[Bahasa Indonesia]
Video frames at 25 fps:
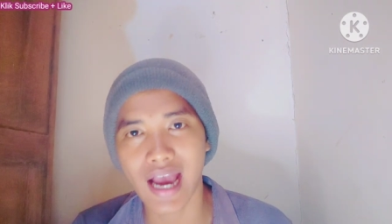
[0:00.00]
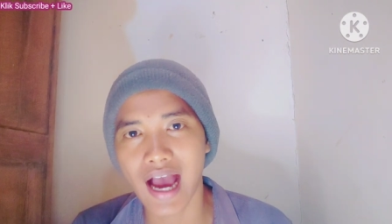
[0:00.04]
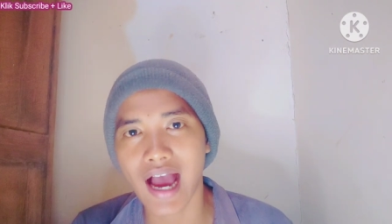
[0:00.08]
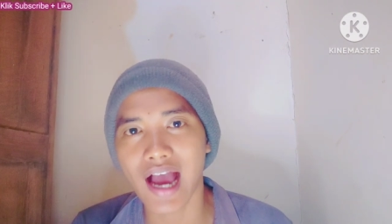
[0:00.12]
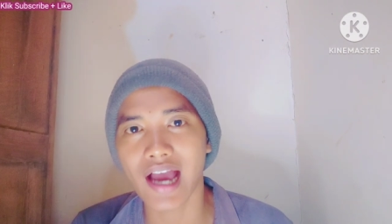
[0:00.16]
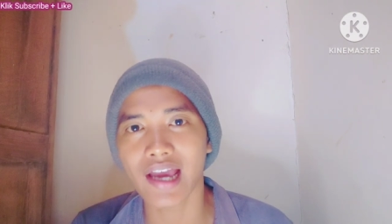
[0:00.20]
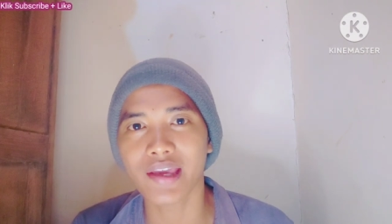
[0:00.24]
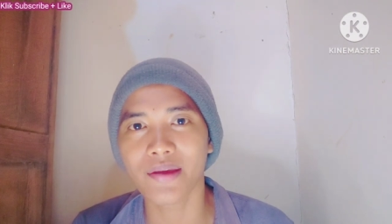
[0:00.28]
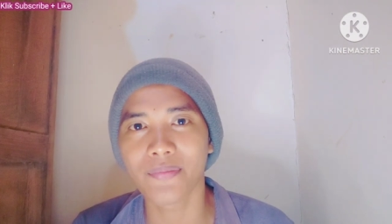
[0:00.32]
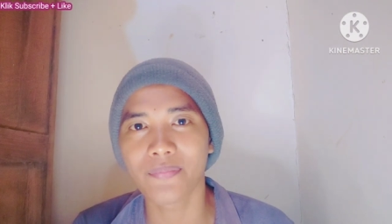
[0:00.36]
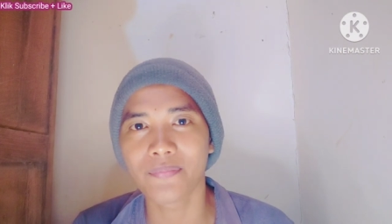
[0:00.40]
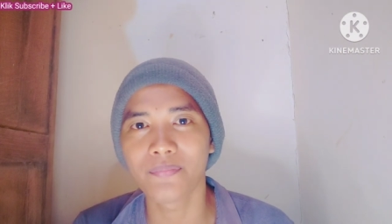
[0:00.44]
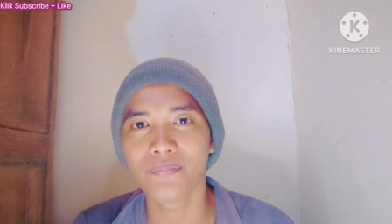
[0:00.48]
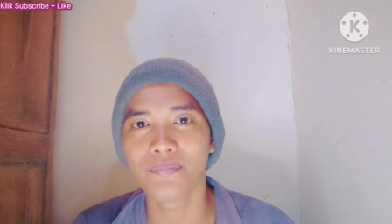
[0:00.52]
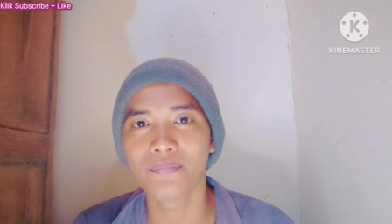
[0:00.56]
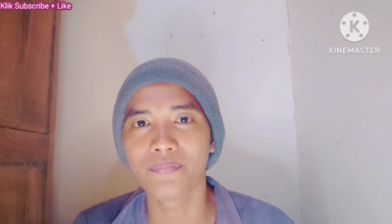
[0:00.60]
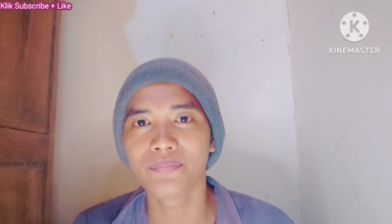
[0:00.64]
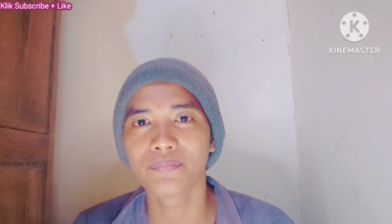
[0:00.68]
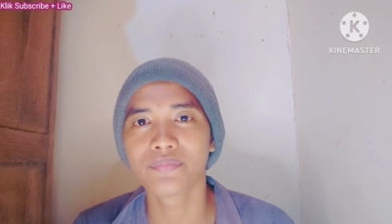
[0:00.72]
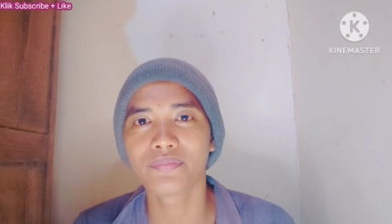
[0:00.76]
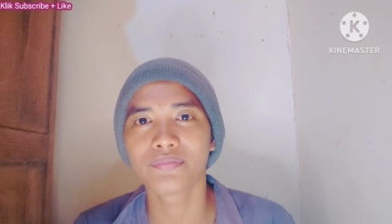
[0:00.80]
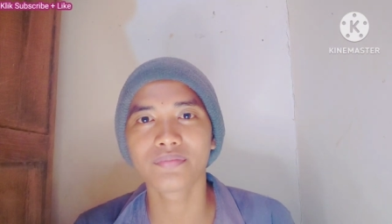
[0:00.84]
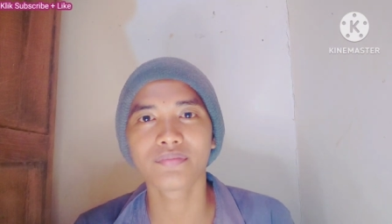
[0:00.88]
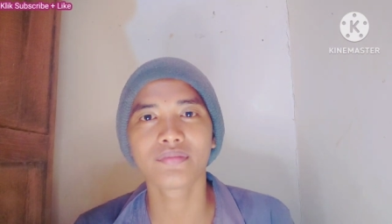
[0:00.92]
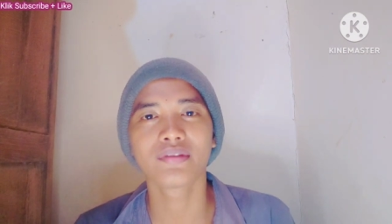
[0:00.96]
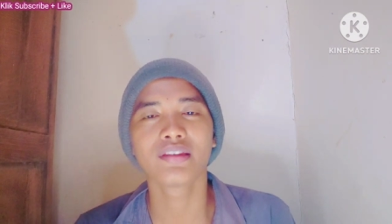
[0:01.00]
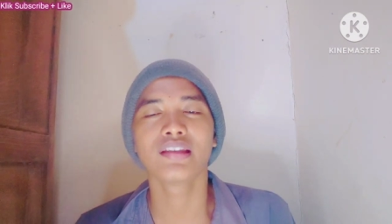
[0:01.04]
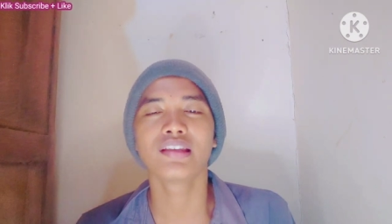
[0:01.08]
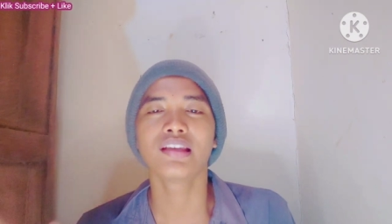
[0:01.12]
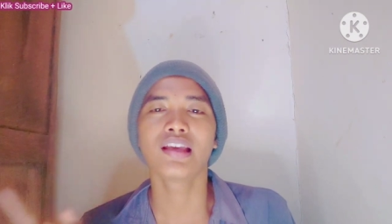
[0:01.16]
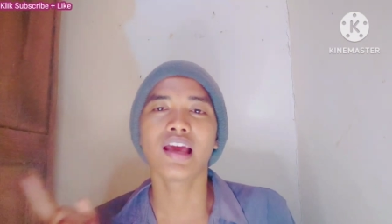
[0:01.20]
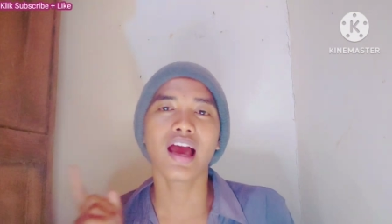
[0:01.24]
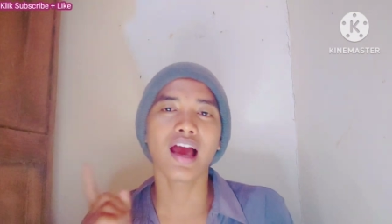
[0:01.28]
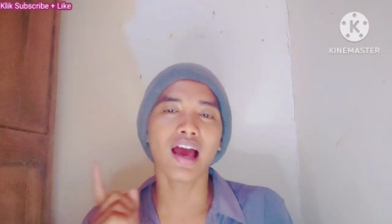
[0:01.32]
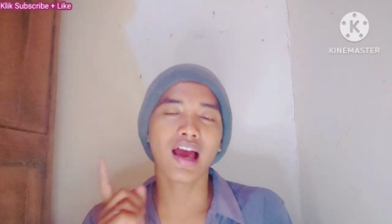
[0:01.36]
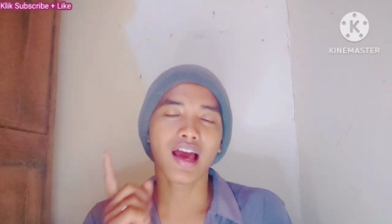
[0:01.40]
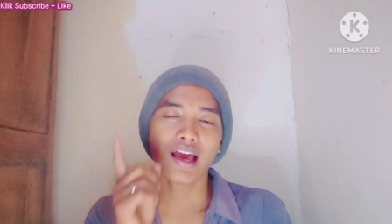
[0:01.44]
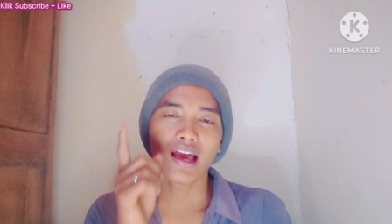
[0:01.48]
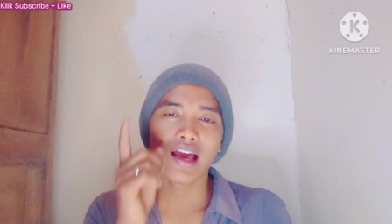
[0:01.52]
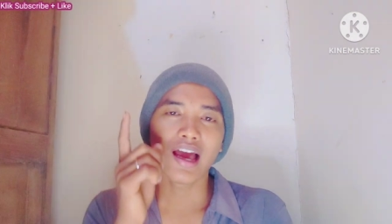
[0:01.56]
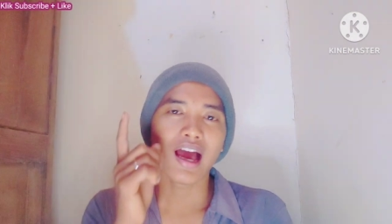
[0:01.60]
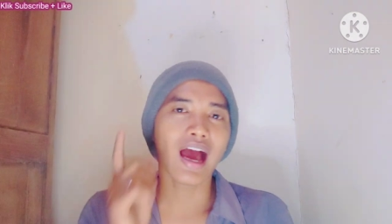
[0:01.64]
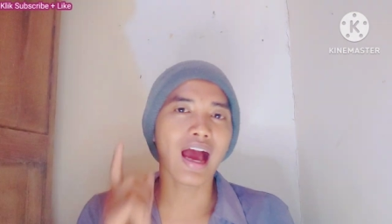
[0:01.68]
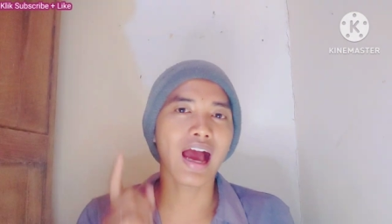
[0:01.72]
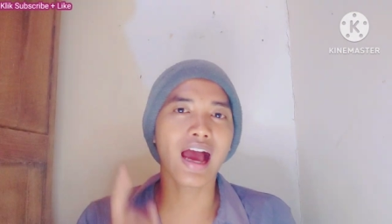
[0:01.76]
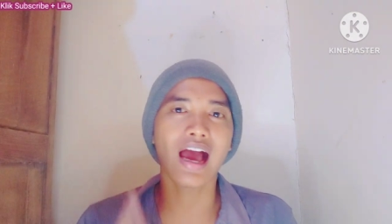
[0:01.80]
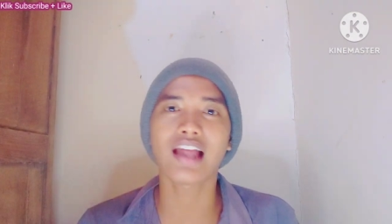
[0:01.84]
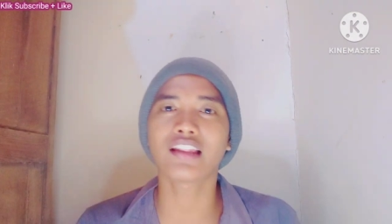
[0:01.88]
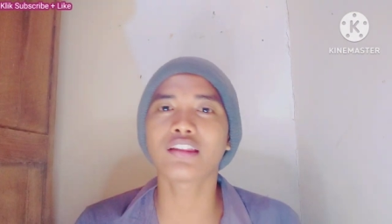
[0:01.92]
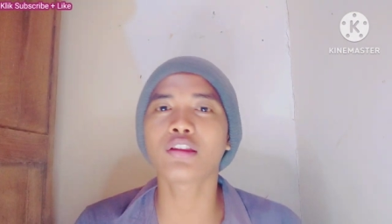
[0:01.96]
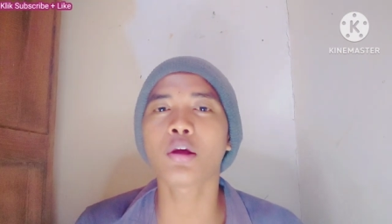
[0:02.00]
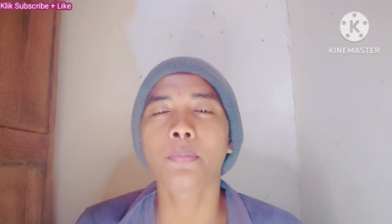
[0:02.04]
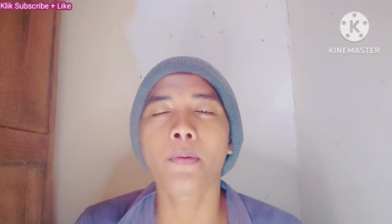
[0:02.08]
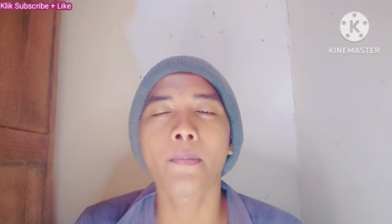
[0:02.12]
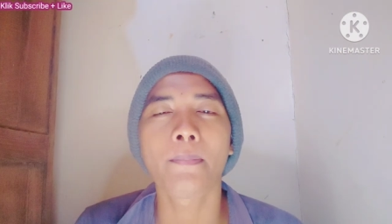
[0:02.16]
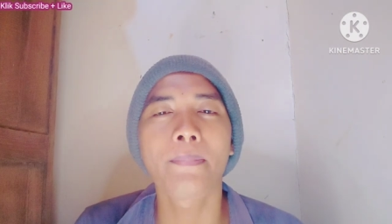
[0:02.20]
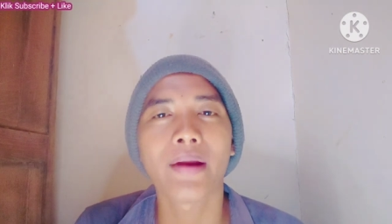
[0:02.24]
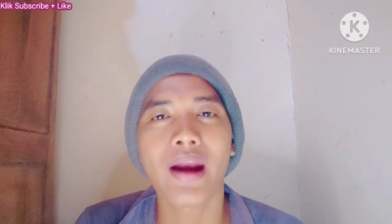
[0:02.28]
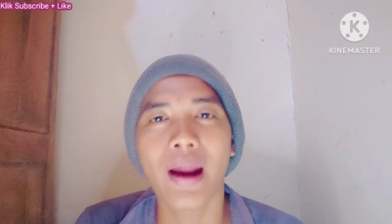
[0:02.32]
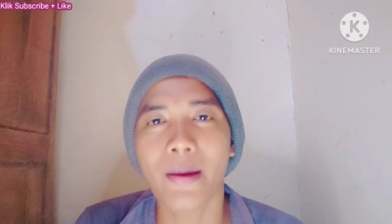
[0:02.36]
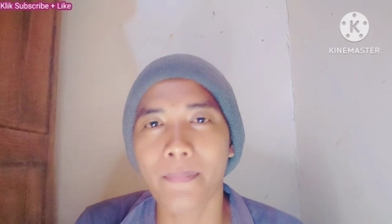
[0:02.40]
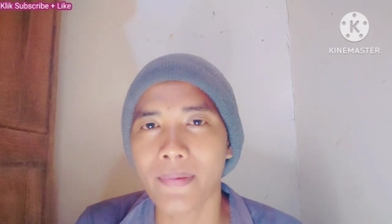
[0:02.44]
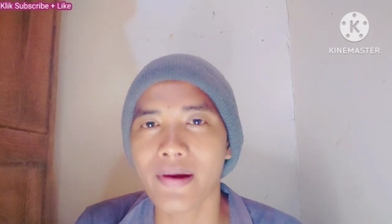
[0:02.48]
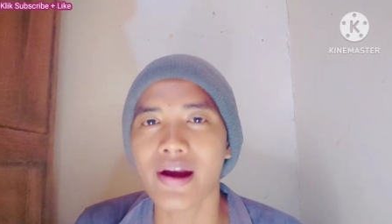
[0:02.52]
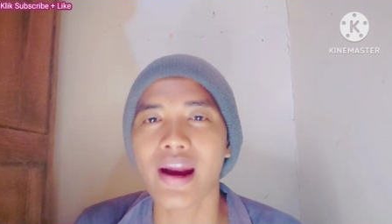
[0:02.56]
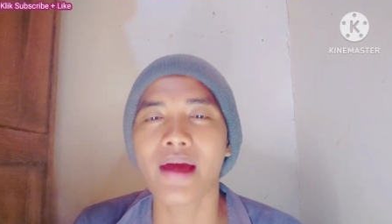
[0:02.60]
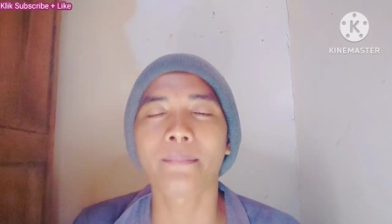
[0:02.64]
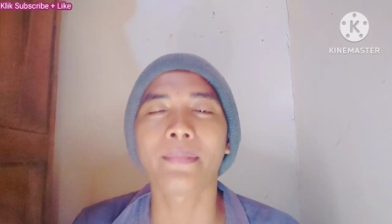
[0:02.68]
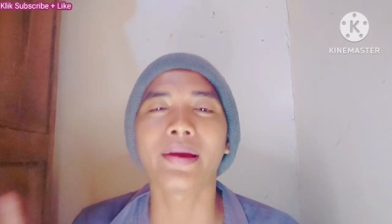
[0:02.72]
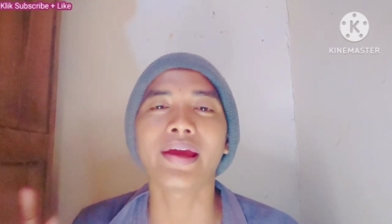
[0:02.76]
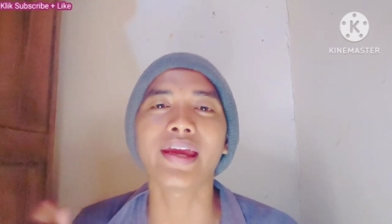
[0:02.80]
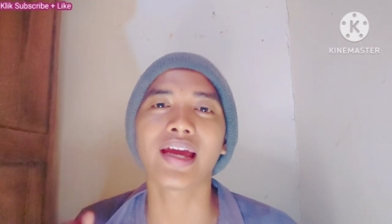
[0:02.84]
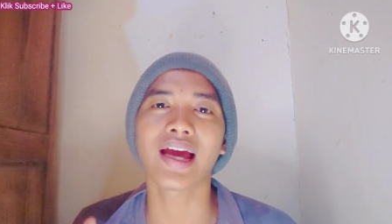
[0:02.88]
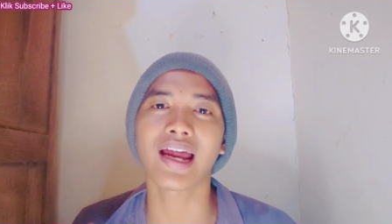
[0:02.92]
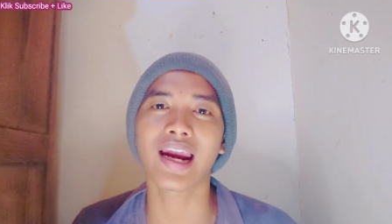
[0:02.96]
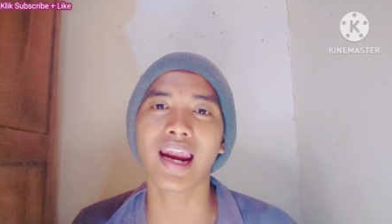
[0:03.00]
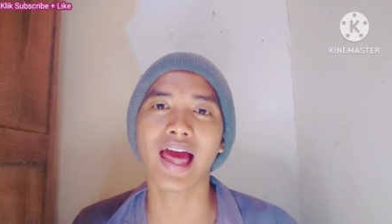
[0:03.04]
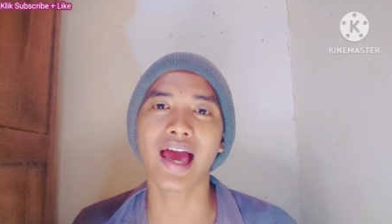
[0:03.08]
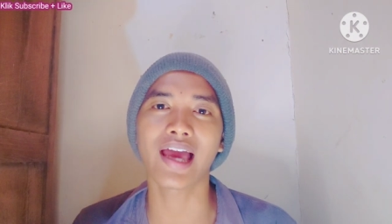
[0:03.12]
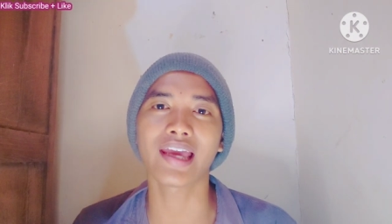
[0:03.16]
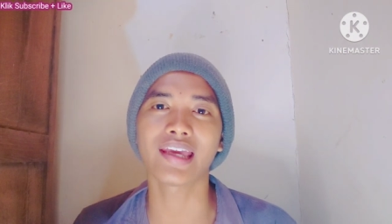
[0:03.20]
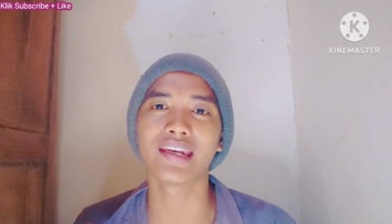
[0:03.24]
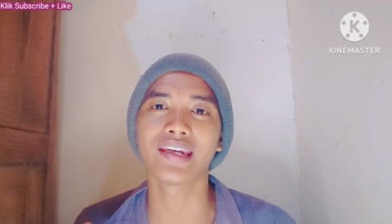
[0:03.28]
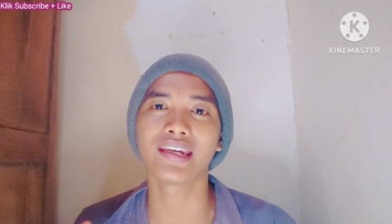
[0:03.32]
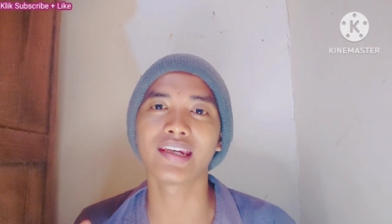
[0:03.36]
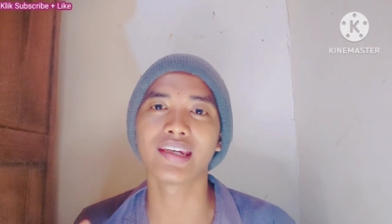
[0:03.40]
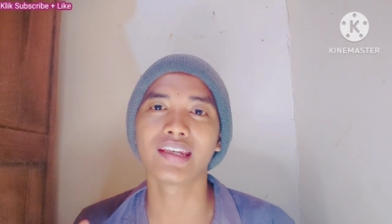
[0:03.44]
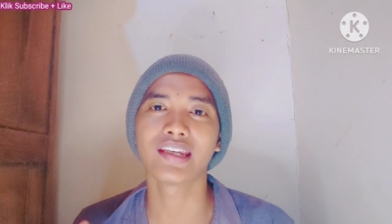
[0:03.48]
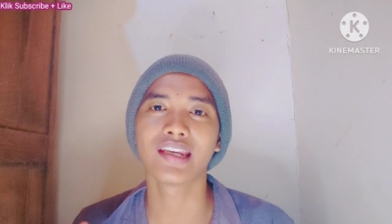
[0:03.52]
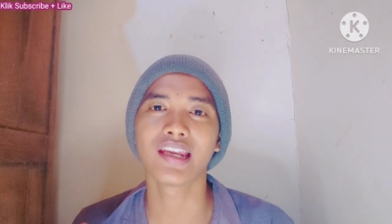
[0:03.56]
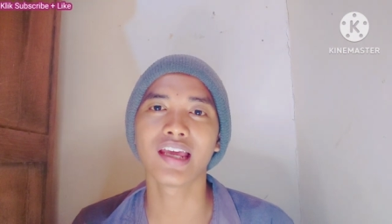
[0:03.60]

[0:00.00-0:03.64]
Gaib atau beberapa nama yang lain.